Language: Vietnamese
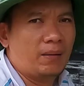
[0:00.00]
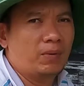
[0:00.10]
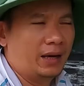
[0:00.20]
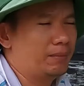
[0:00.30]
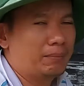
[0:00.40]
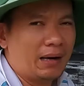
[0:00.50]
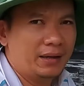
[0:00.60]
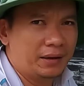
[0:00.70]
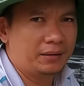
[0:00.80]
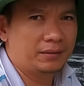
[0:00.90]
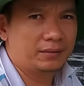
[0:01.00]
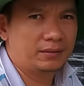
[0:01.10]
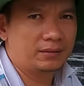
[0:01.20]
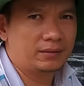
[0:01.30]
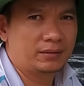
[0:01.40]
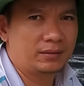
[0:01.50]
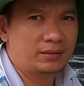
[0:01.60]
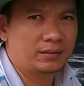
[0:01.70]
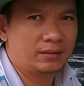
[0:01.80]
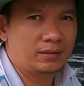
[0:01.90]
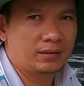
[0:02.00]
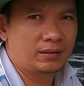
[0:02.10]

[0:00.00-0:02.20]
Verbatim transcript: Em nghĩ cái bịch bánh gì? Bánh gì?